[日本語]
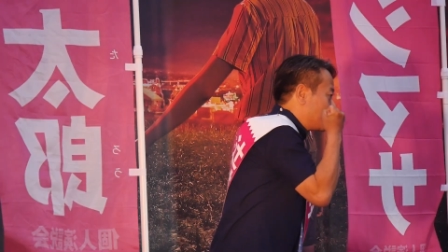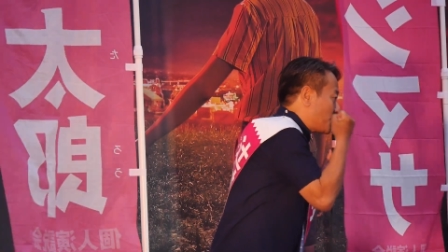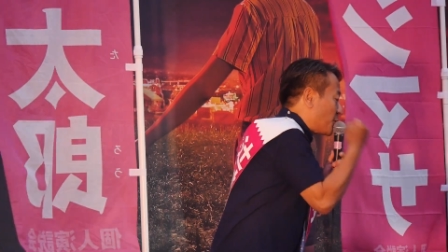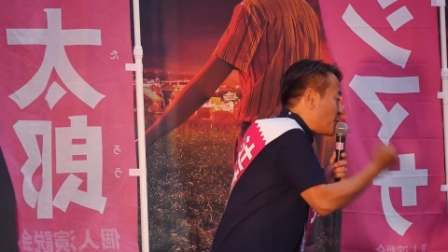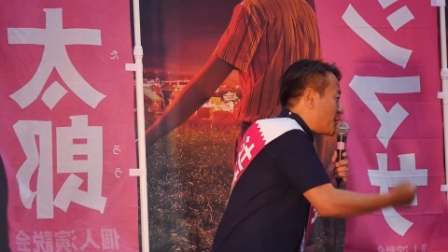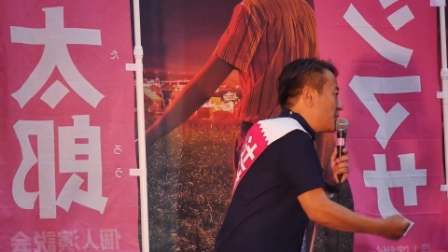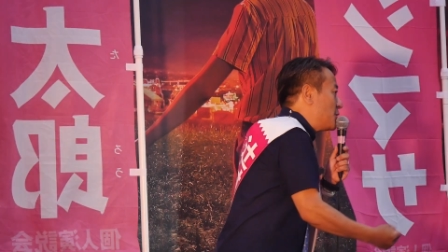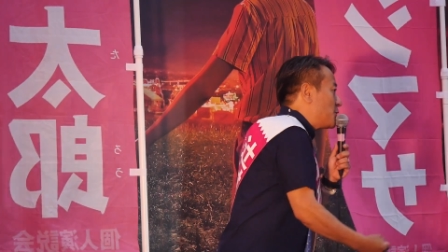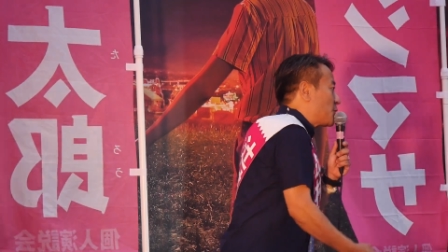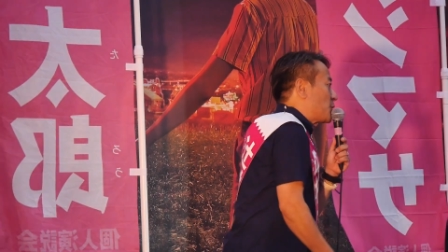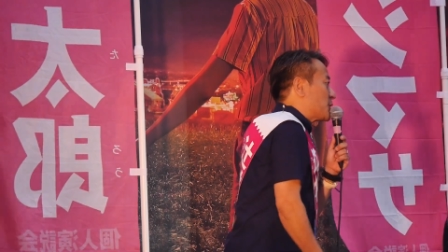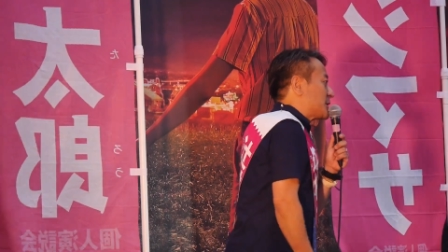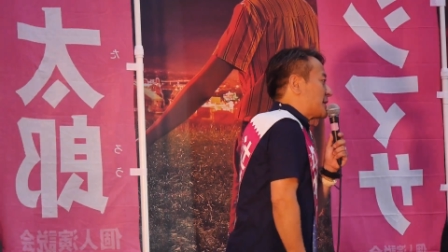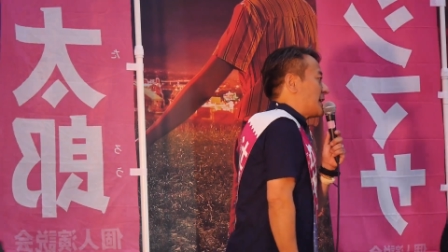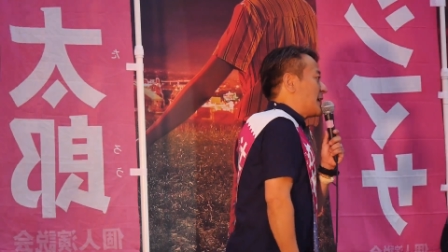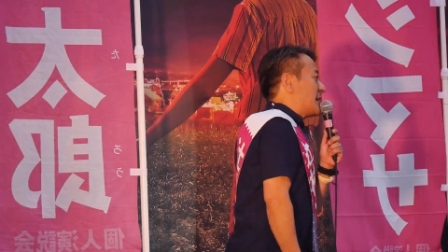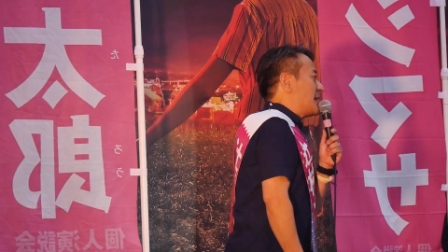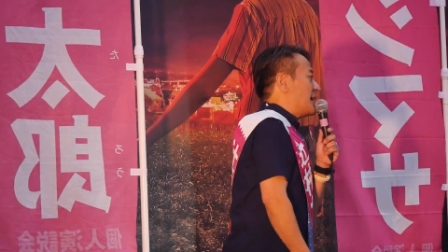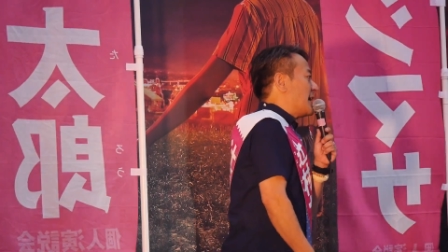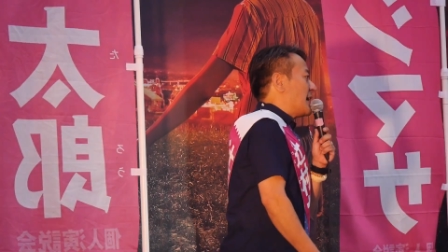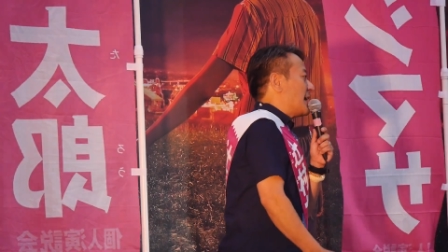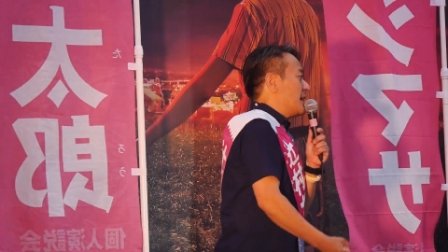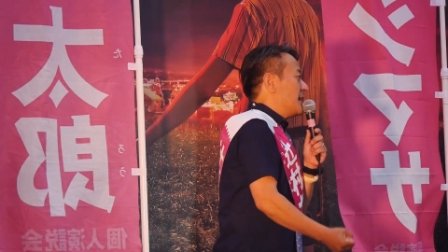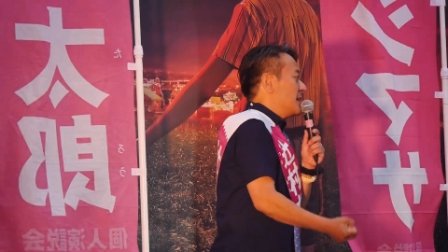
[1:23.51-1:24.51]
取り残さ
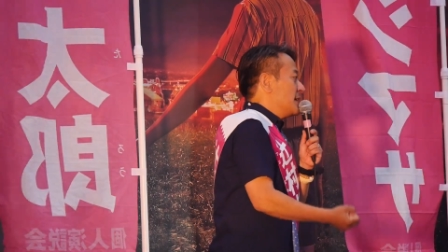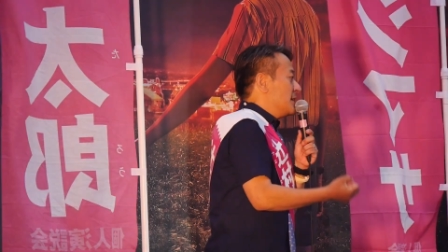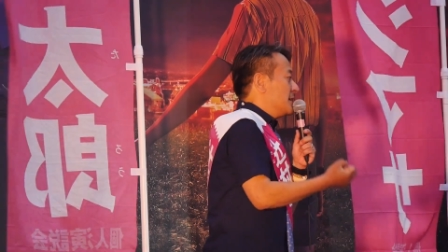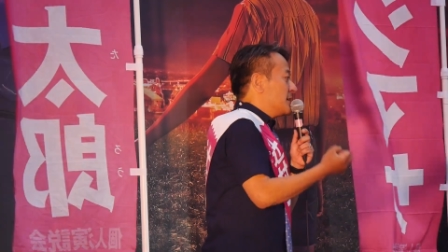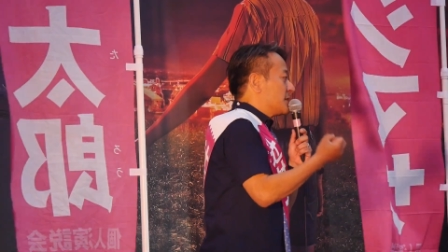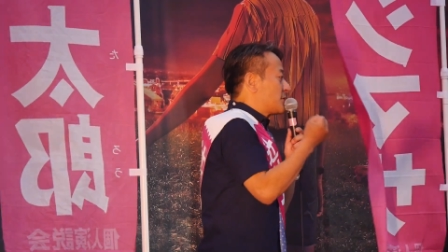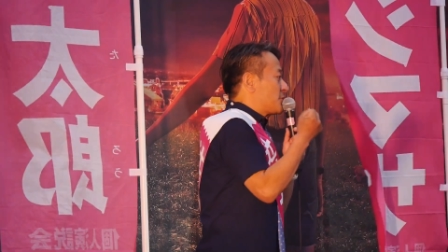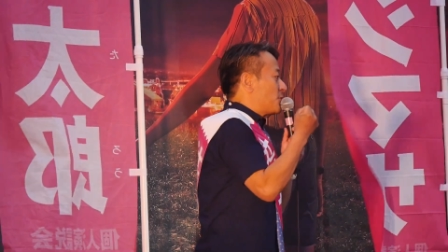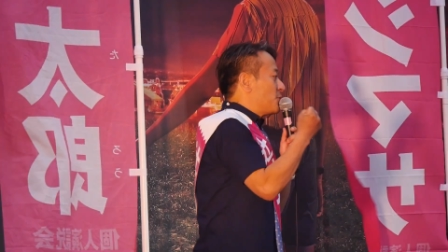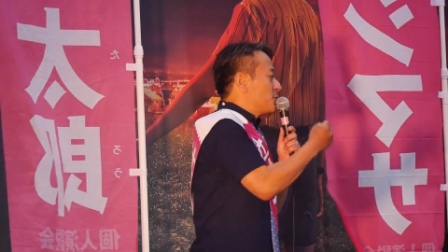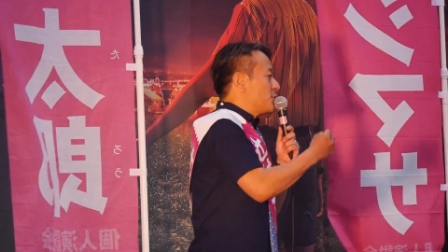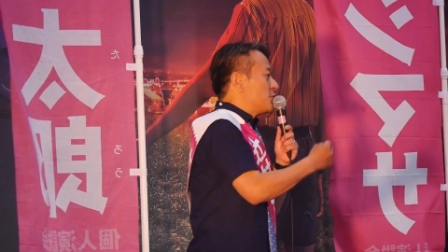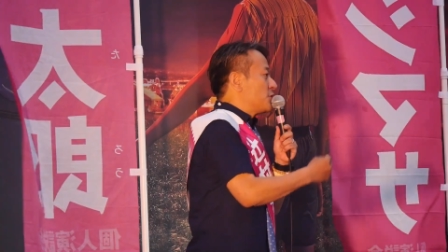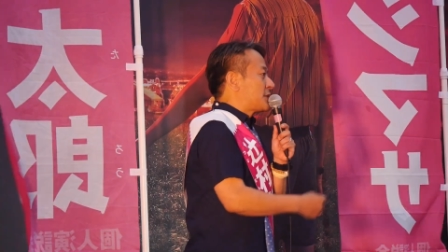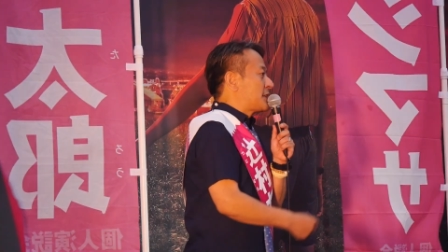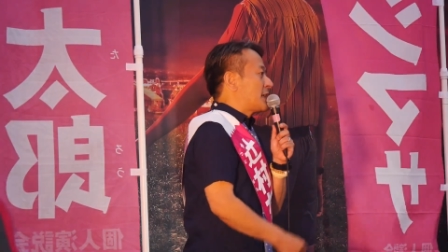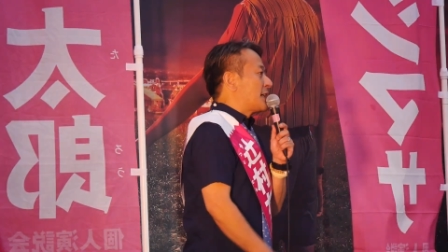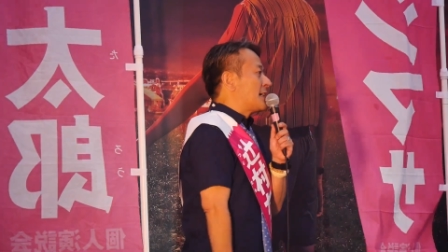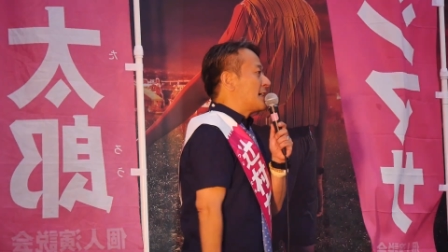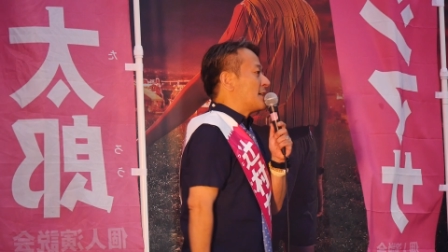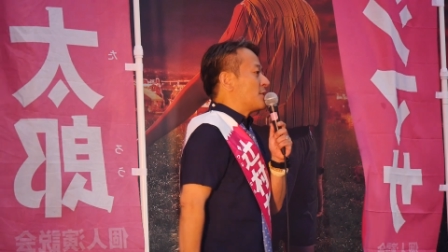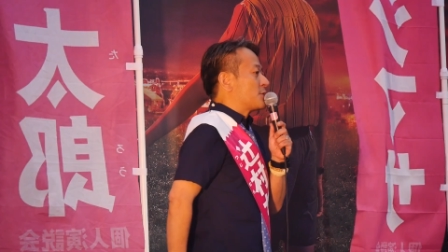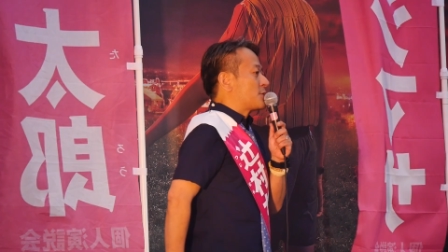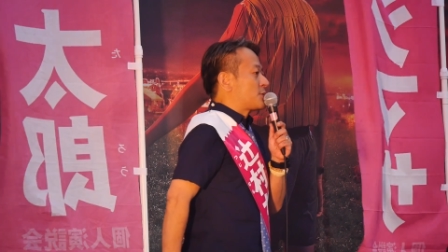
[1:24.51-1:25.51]
れないそういう
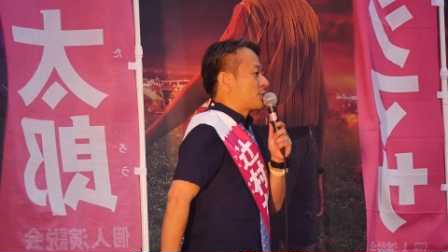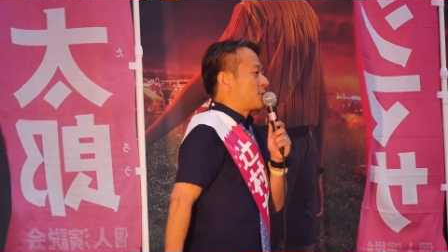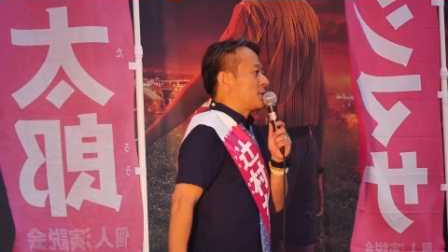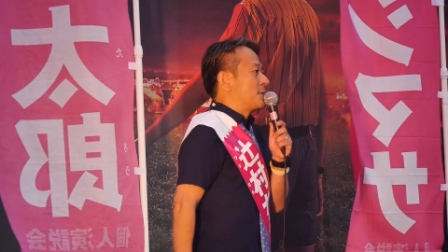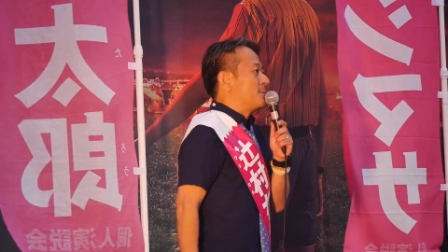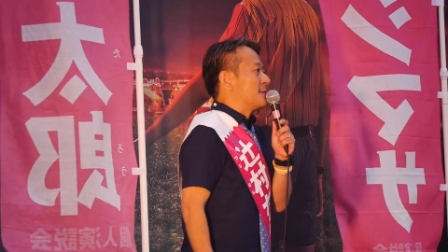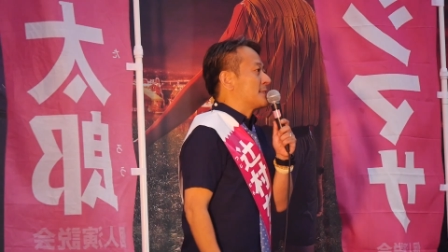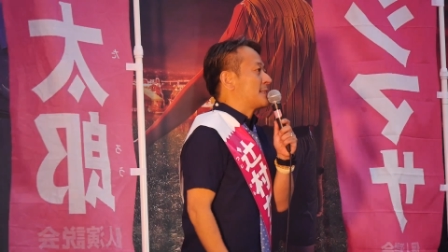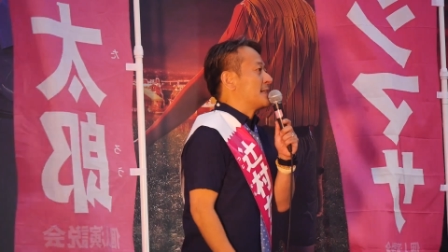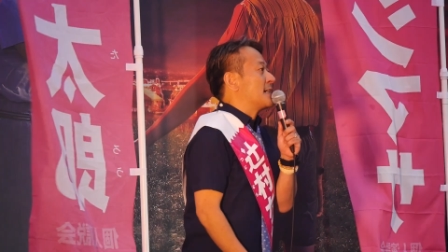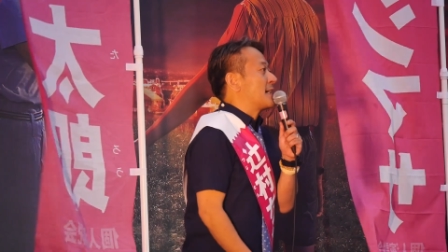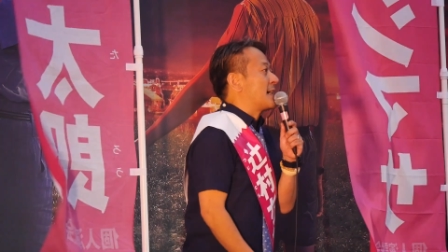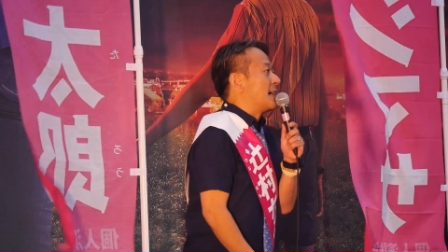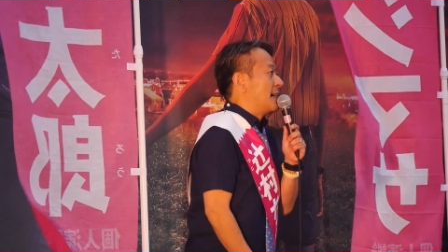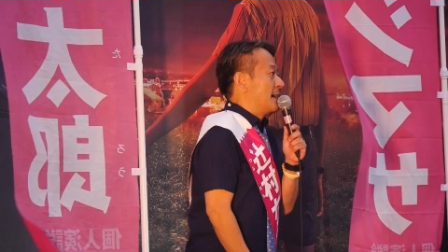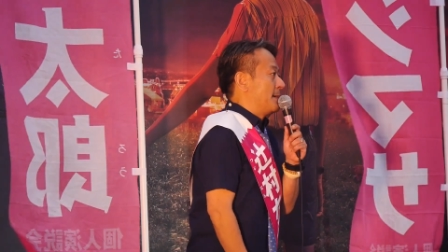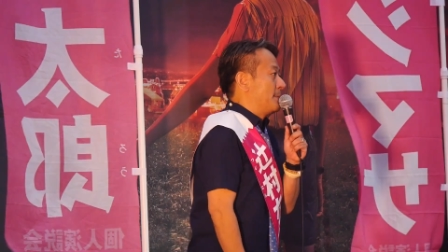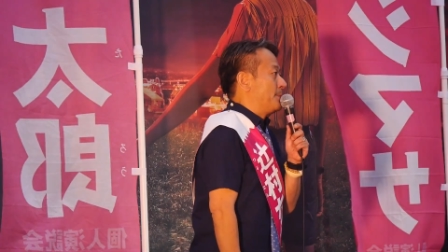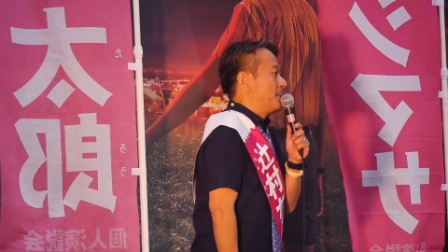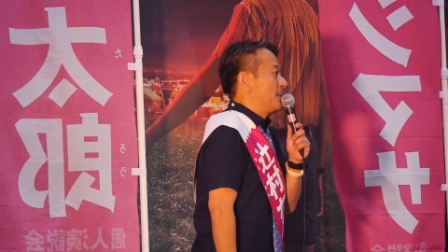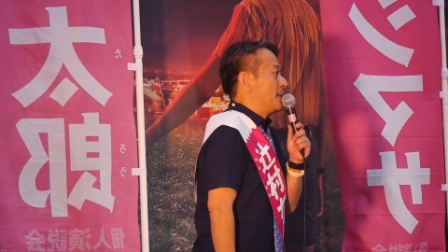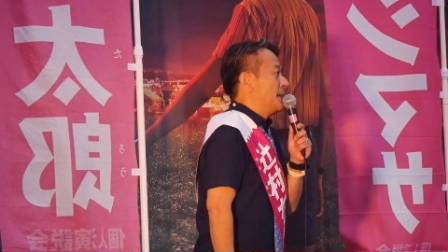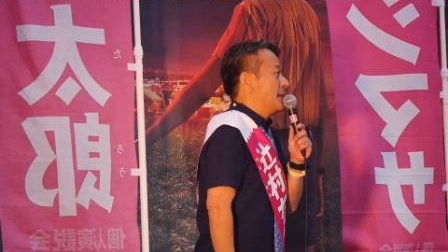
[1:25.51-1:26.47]
社会を作りませんか